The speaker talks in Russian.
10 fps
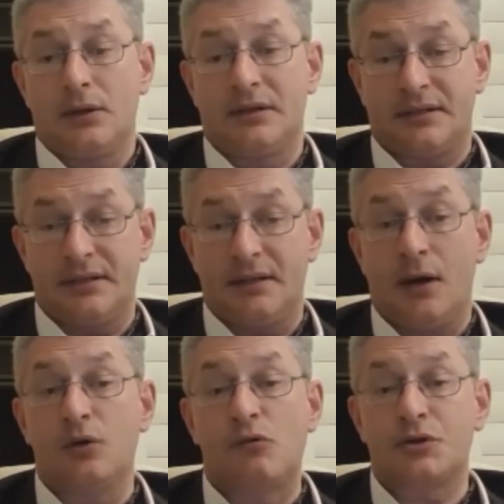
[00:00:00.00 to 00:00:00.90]

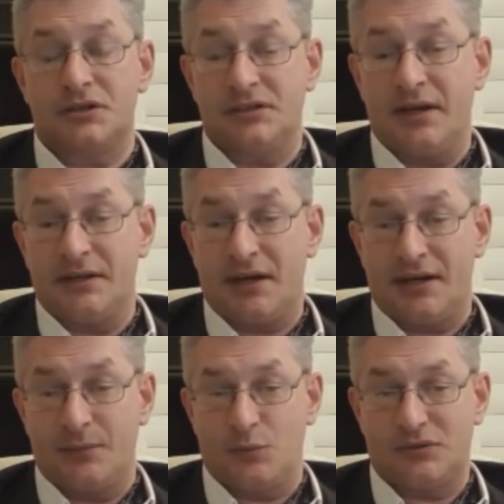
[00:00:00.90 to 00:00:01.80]
Натаньяу лучше знает,
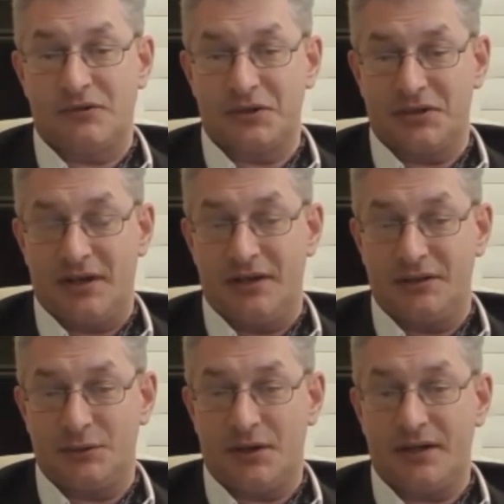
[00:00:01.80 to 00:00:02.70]
как ему сложить
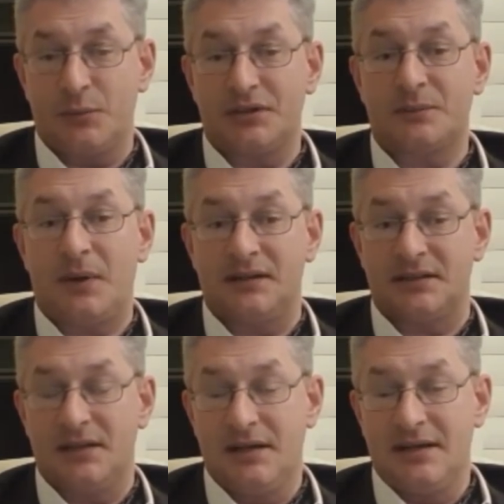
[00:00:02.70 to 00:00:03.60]
коалицию, как ему этот
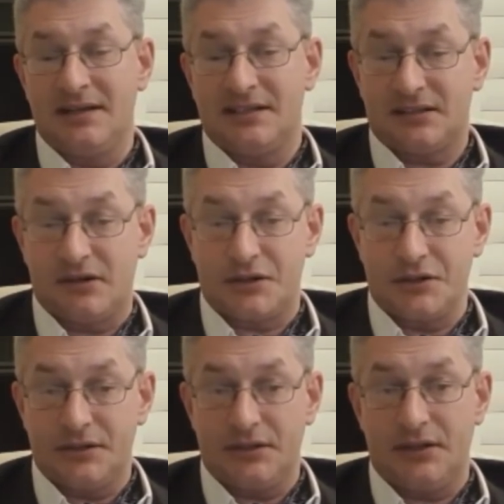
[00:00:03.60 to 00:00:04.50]
пазл
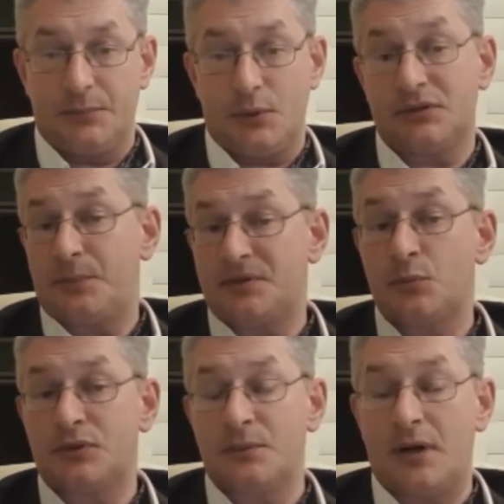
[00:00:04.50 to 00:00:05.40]
сложить. И просто
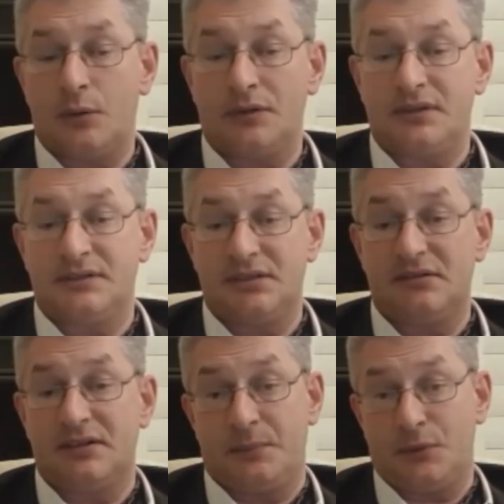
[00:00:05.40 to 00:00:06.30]
посмотрим, как он это
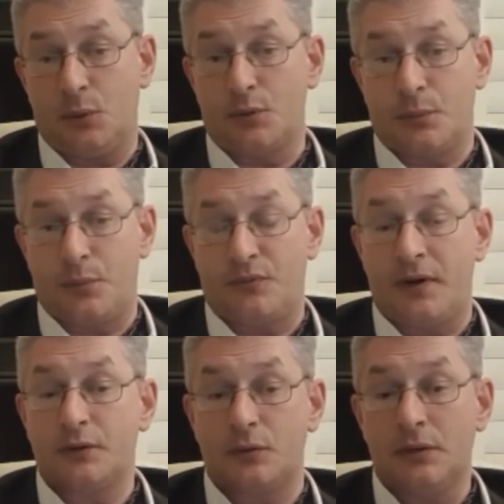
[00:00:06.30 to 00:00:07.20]
сделает, и потом уже по
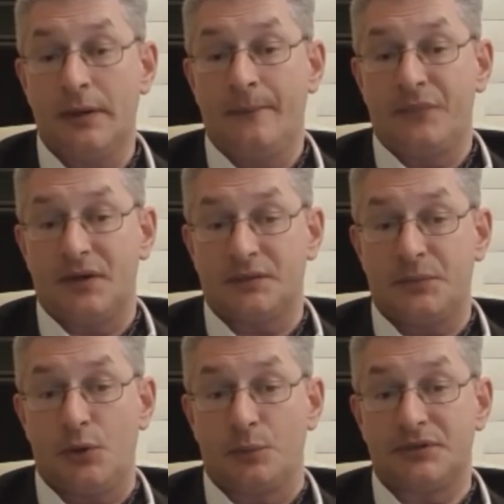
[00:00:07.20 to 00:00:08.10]
факту
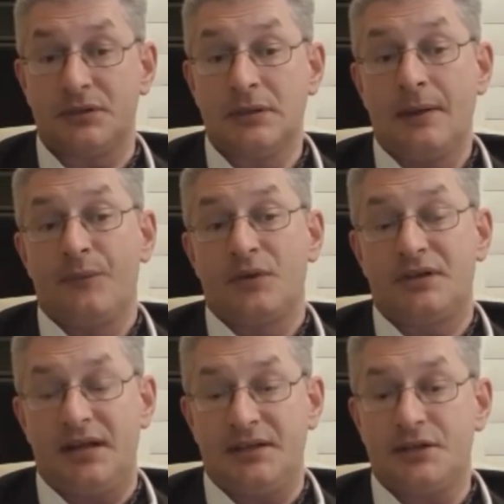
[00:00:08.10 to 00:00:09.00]
разберемся.
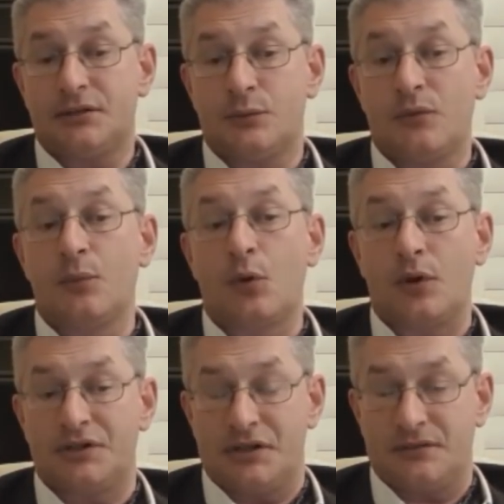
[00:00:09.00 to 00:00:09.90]
Теоретически у него
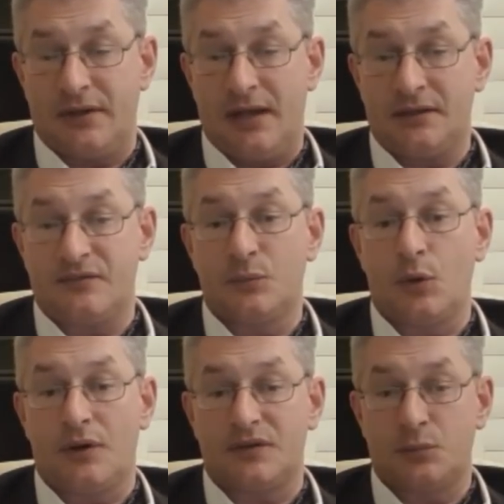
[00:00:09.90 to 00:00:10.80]
много сейчас вариантов,
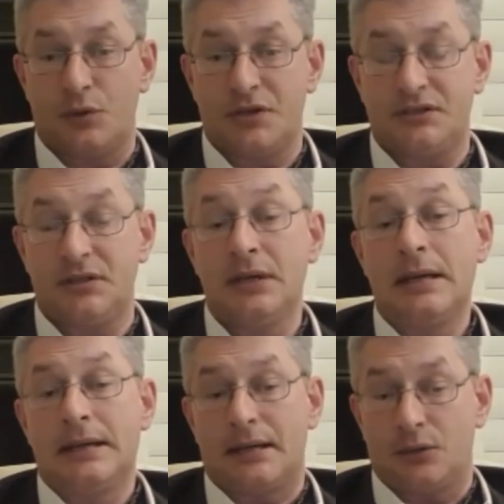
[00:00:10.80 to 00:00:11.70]
много возможностей,
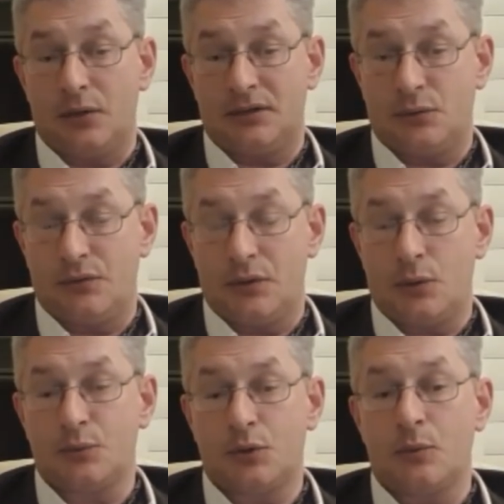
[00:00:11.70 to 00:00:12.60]
которые основаны на
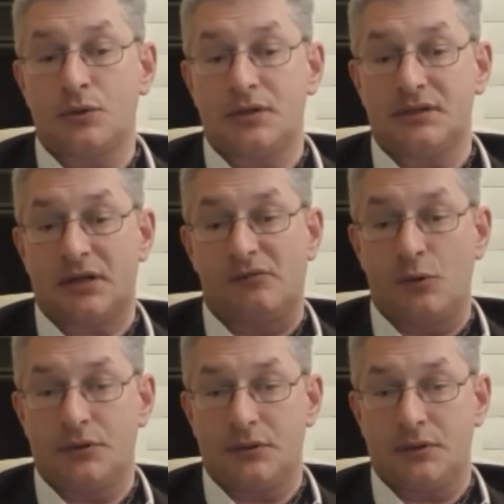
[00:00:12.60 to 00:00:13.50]
том, что он может
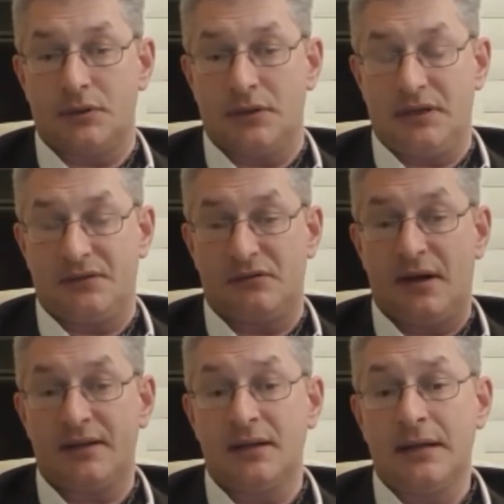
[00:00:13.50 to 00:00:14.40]
расколоть э, левый
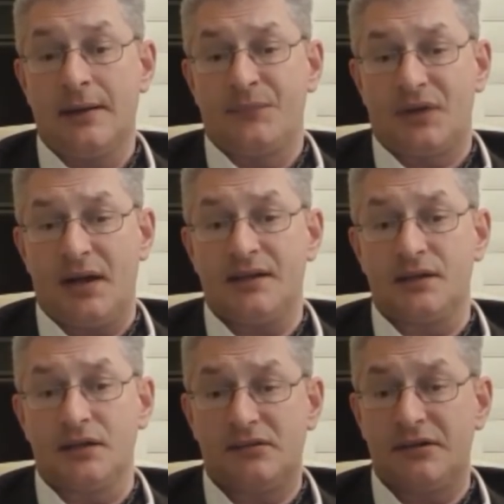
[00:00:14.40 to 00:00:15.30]
лагерь, крайне
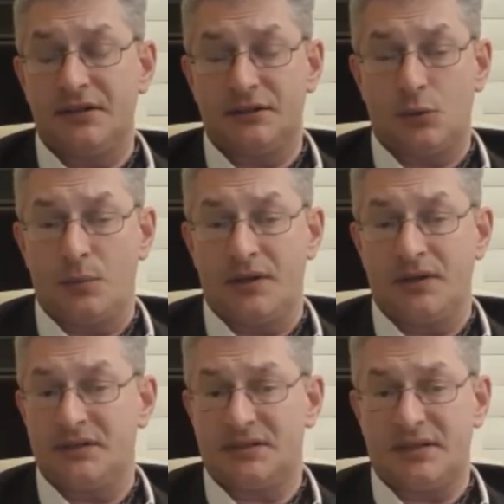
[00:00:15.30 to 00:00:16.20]
рыхлый,
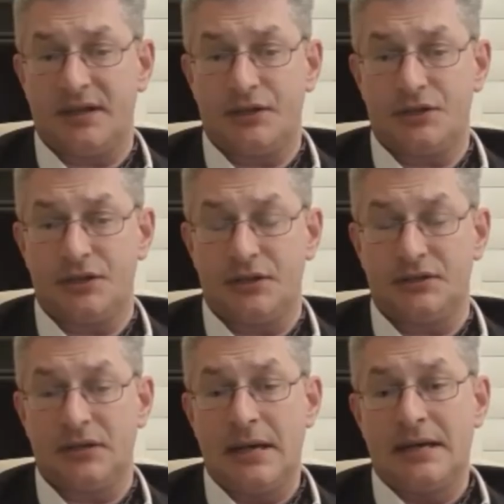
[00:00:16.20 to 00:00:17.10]
несобранный, состоящий
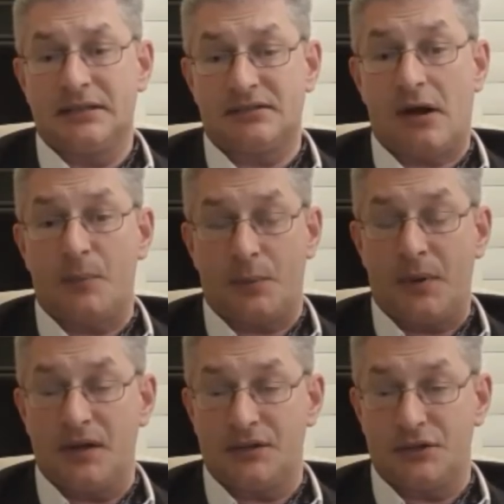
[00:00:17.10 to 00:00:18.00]
из слабых
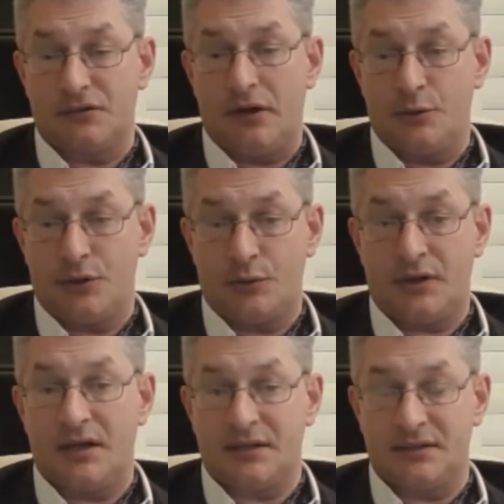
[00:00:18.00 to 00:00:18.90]
партий, желающих хоть
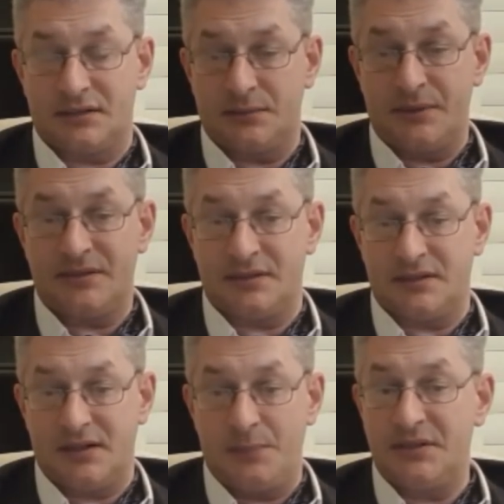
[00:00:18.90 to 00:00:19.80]
как-то зацепиться,
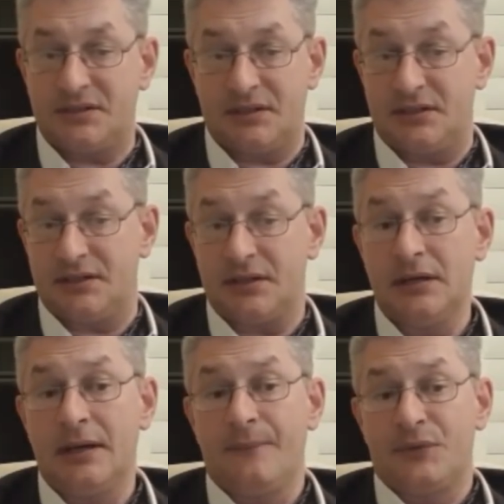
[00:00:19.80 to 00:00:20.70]
закрепиться где-то,
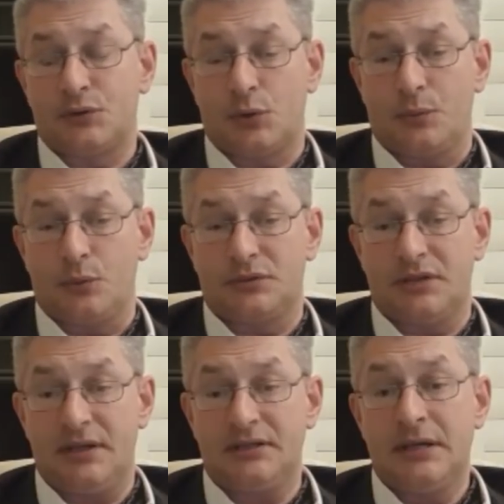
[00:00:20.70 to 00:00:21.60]
чтобы
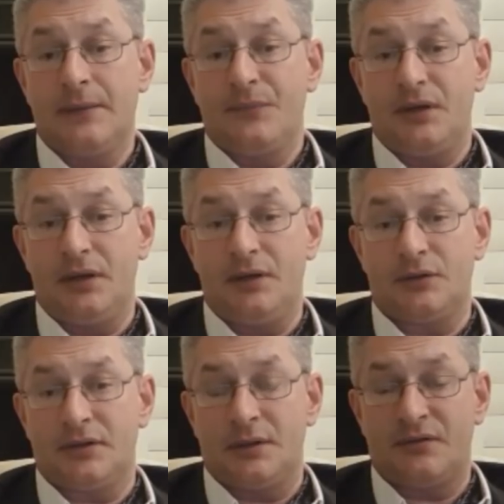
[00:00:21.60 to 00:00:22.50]
уцелеть, и
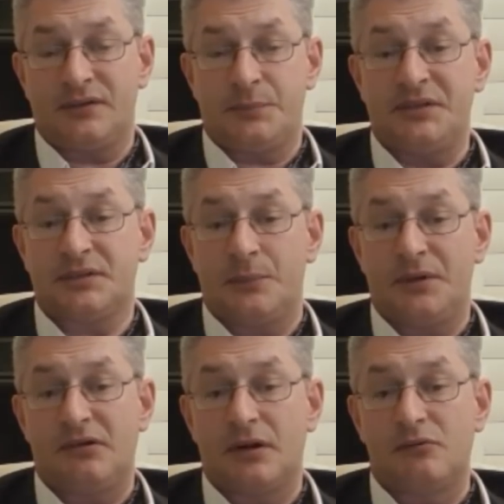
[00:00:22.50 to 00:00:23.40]
вот этого списка
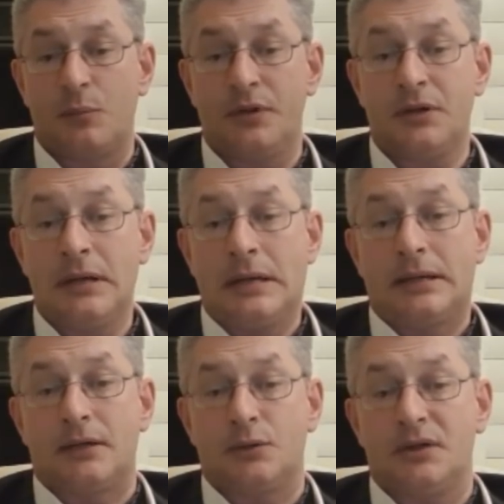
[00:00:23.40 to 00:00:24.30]
бело-голубых,
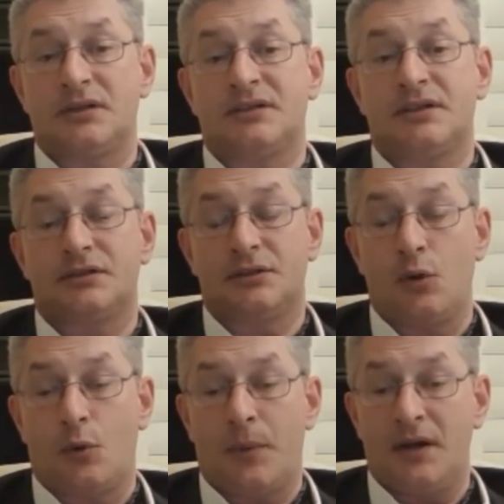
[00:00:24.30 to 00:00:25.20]
который состоит из
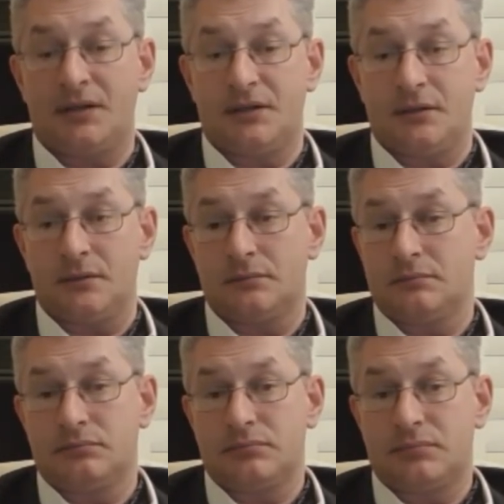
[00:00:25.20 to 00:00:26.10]
трех партий,
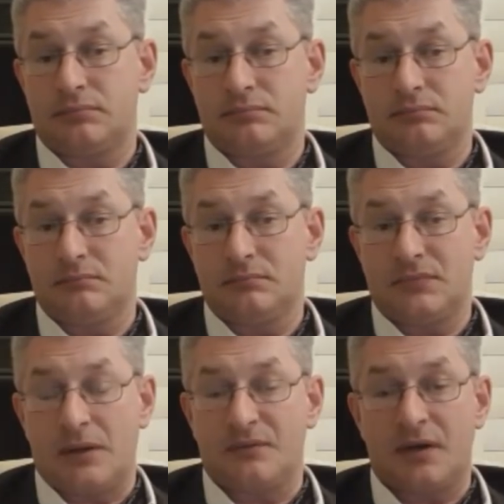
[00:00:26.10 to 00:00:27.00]

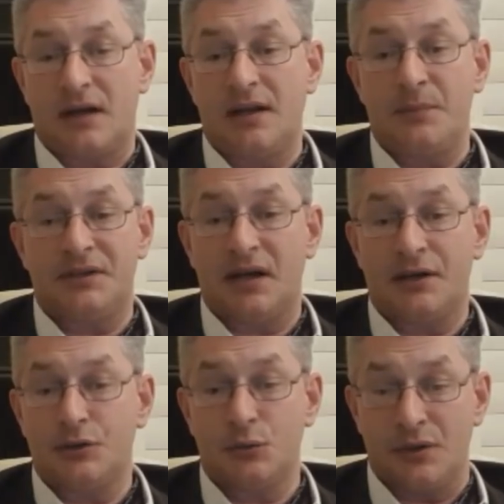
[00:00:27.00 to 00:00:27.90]
как, как лебедь, рак
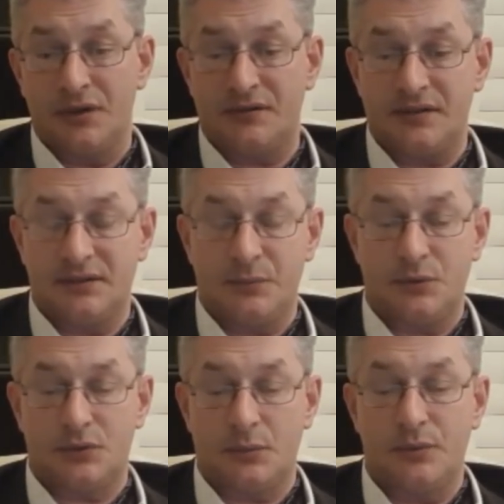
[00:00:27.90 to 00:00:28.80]
и щука, не связанных
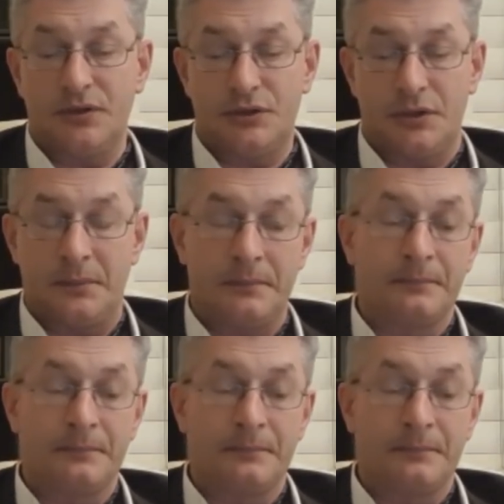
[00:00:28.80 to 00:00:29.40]
между собой ничем.